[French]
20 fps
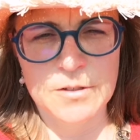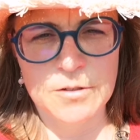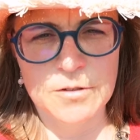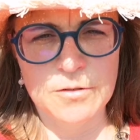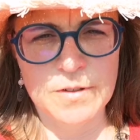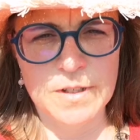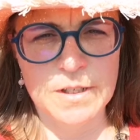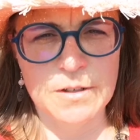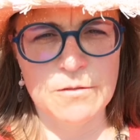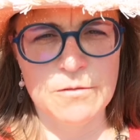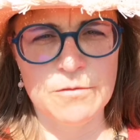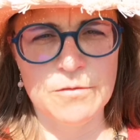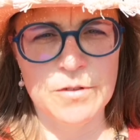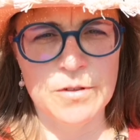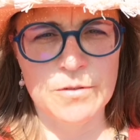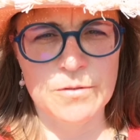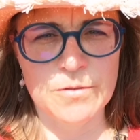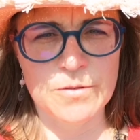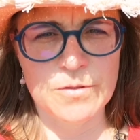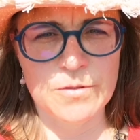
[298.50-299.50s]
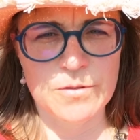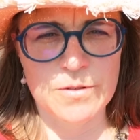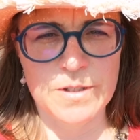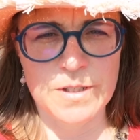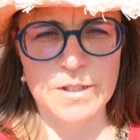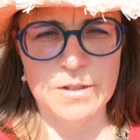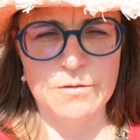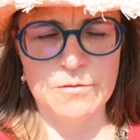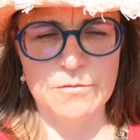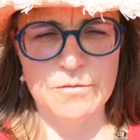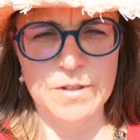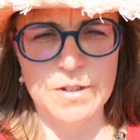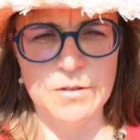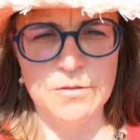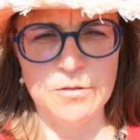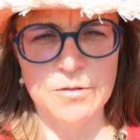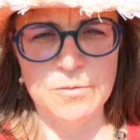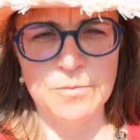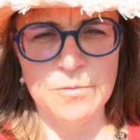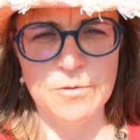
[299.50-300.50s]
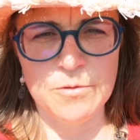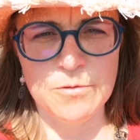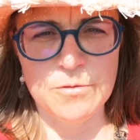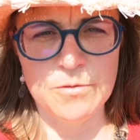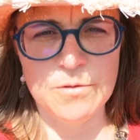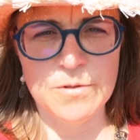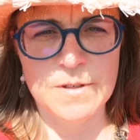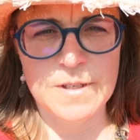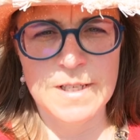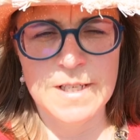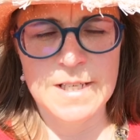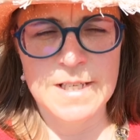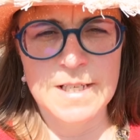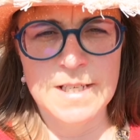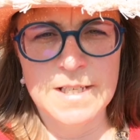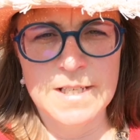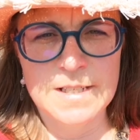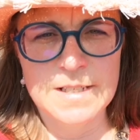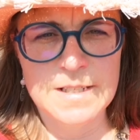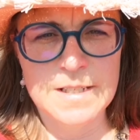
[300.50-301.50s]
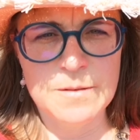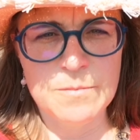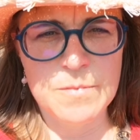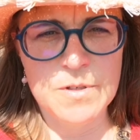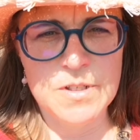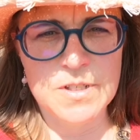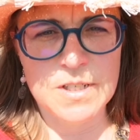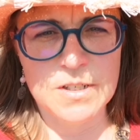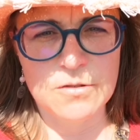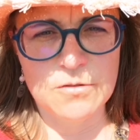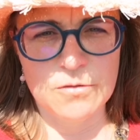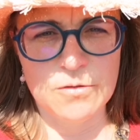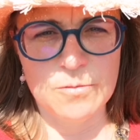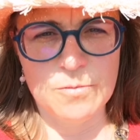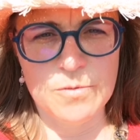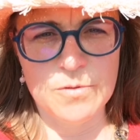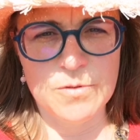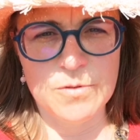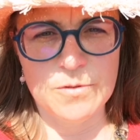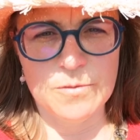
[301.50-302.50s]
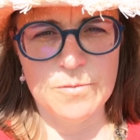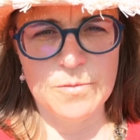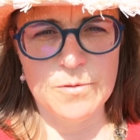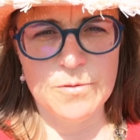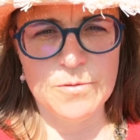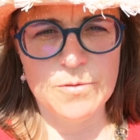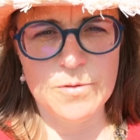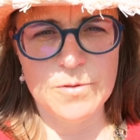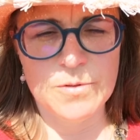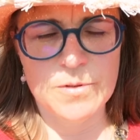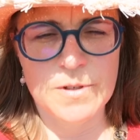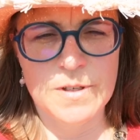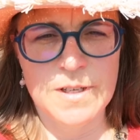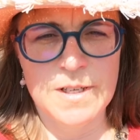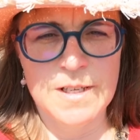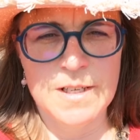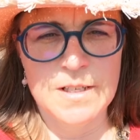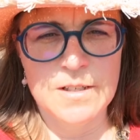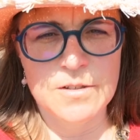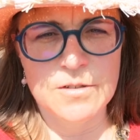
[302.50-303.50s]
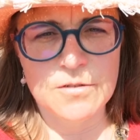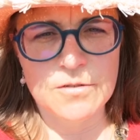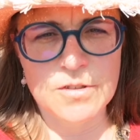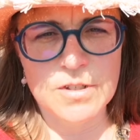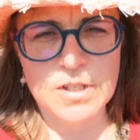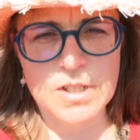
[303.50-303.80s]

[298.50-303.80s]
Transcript: se faire confiance, se dire qu'on fait de notre mieux, s'aimer chaque jour de plus en plus, sans